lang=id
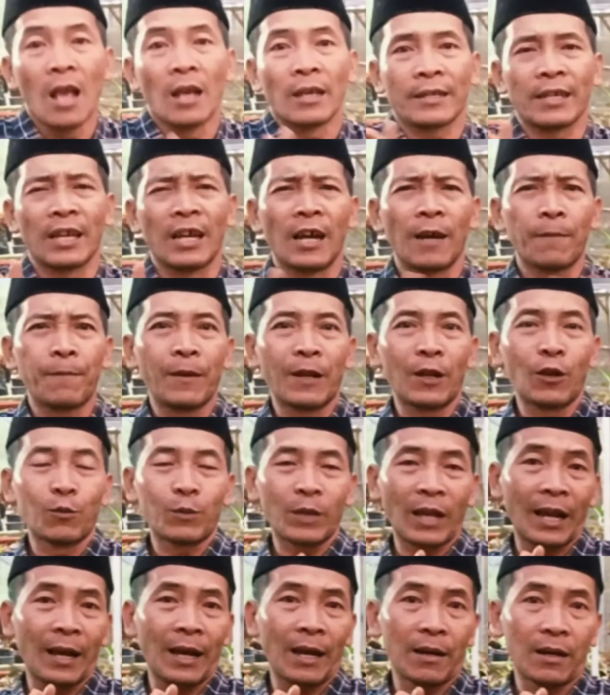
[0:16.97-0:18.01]

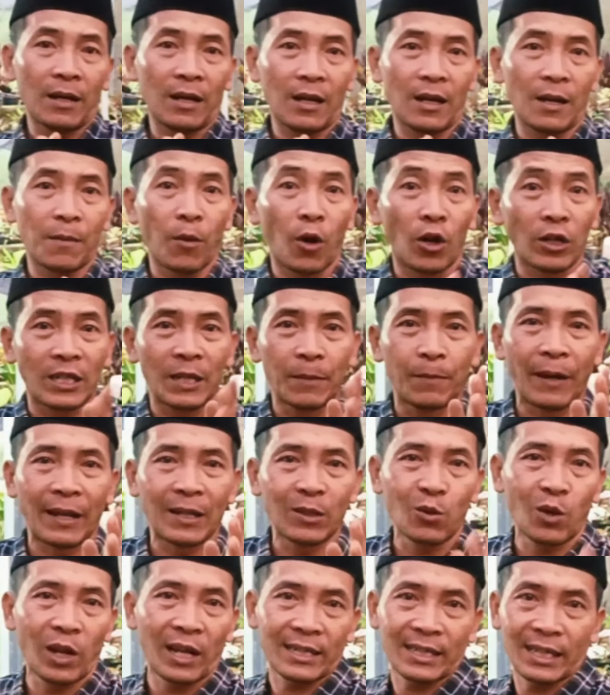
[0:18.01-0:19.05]
Sebelumnya uh, mohon
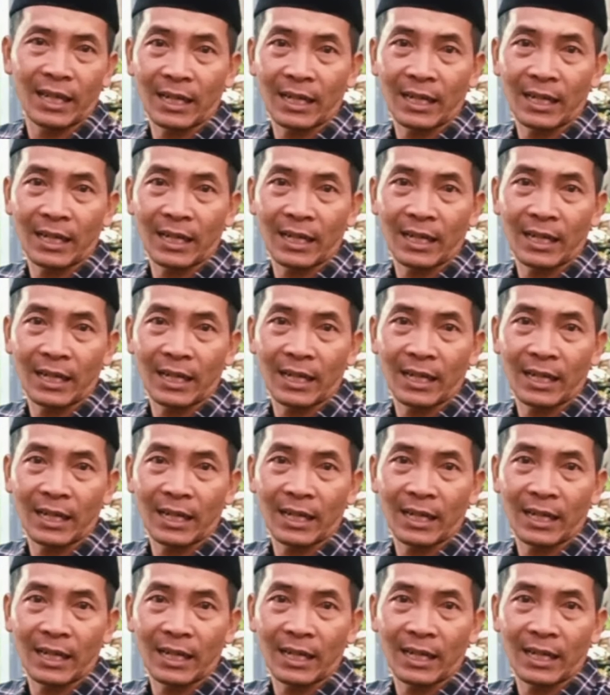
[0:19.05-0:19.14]
dibantu like,